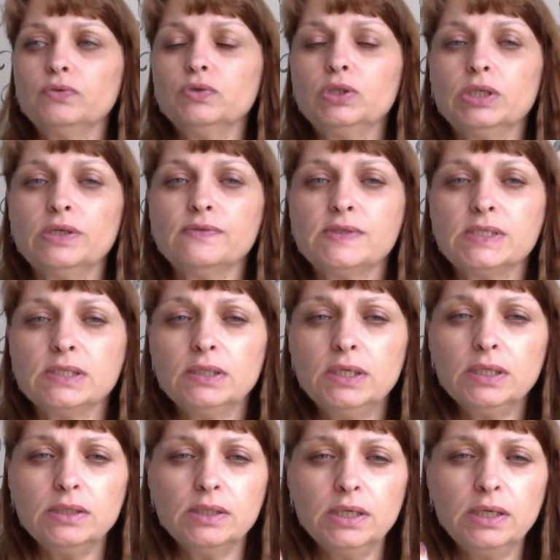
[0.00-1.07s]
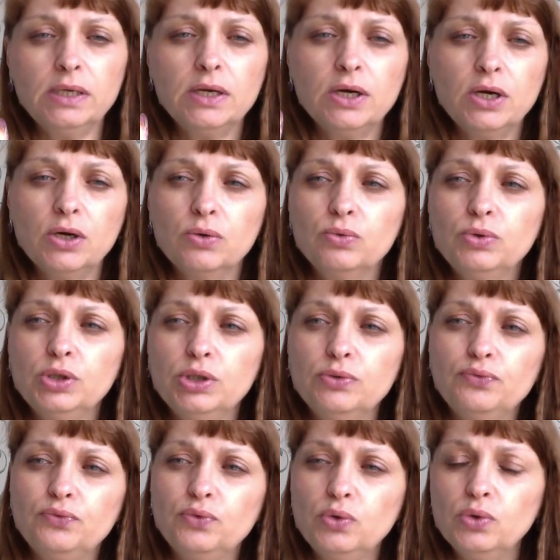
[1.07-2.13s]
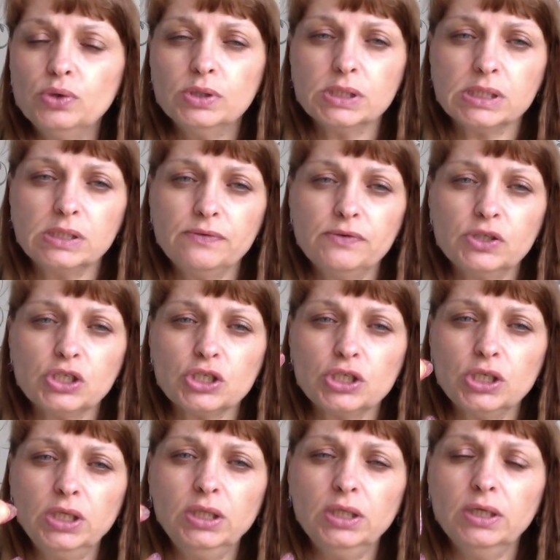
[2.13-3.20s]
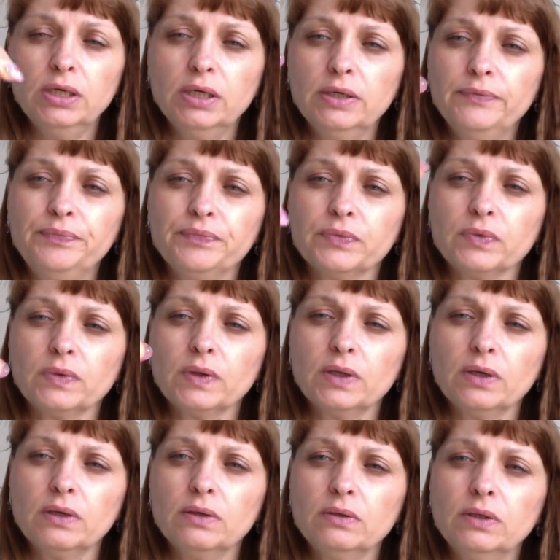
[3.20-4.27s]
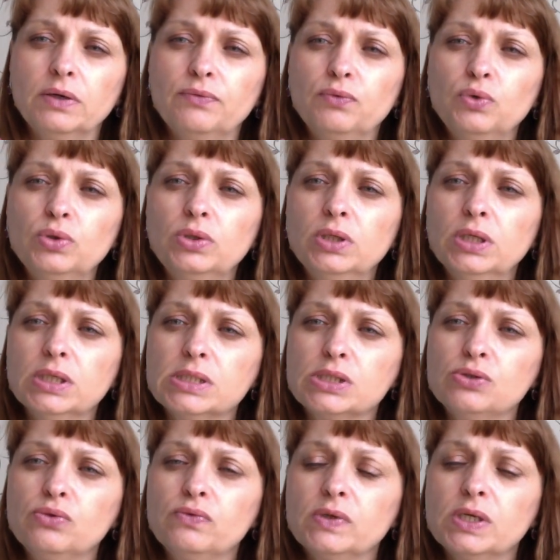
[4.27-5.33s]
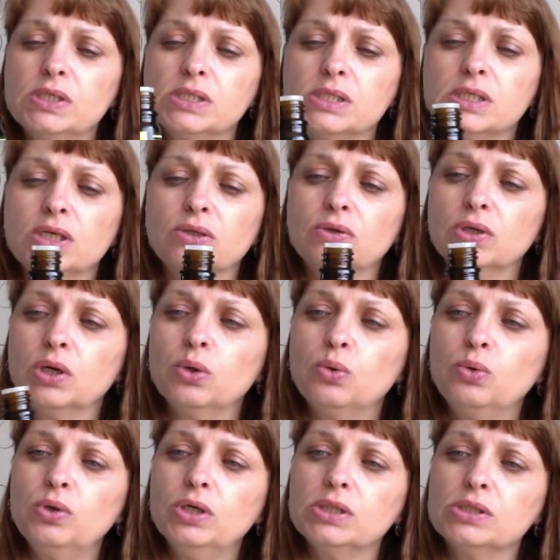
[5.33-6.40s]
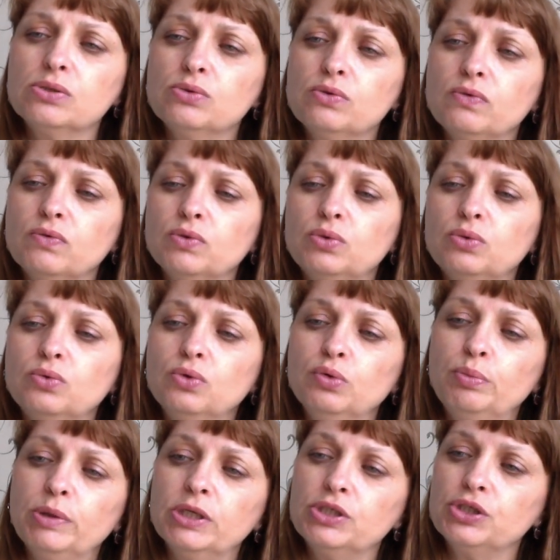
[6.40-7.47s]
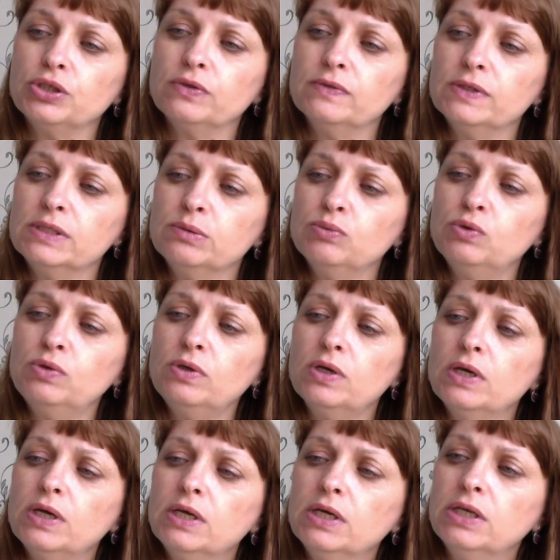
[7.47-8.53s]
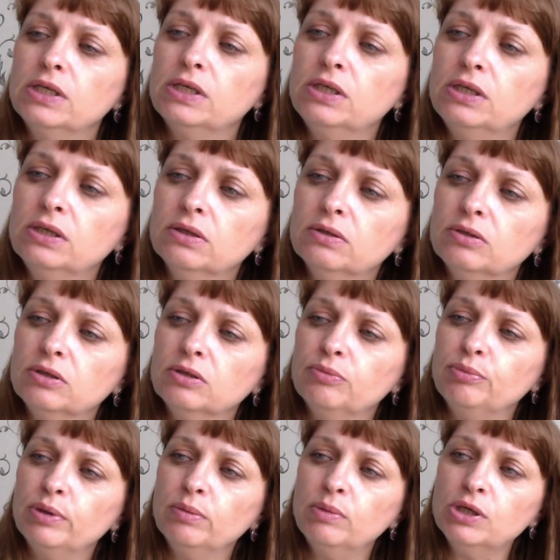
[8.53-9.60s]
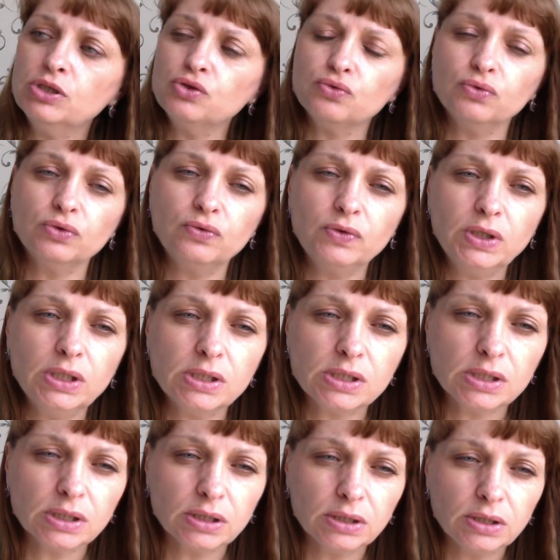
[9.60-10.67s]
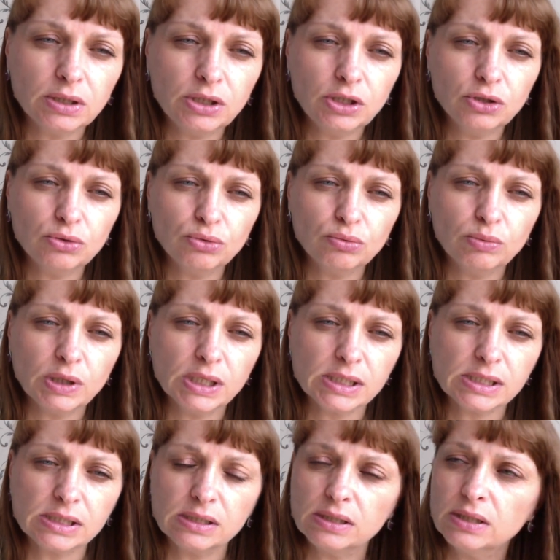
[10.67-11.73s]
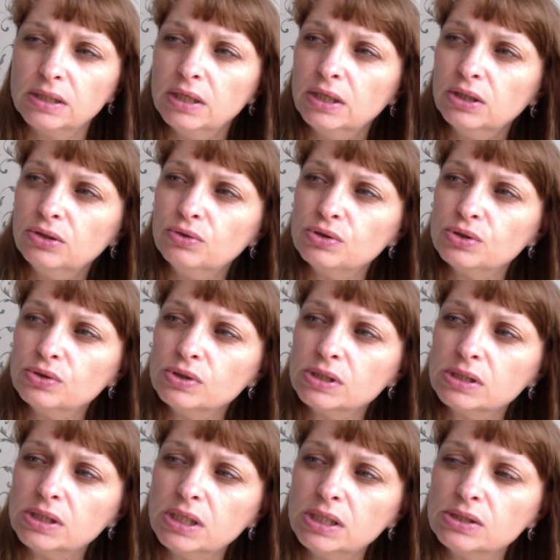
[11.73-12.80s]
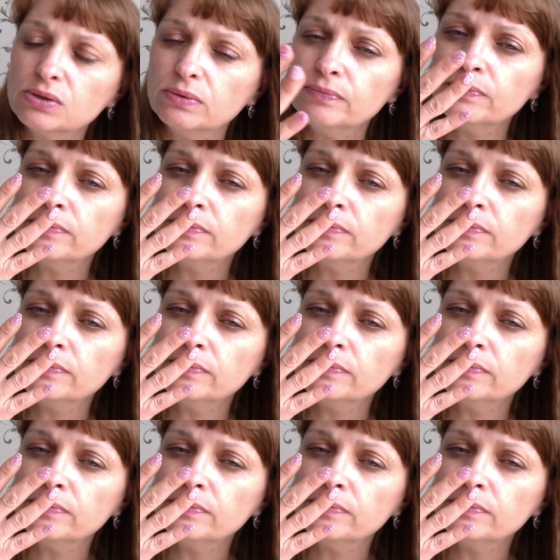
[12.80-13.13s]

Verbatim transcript: вот я взяла, да, у него совершенно на водной основе, я не знаю, на какой основе, вот другой пальчик возьму и э, помажу, вот видите, нету масла. То есть он сразу,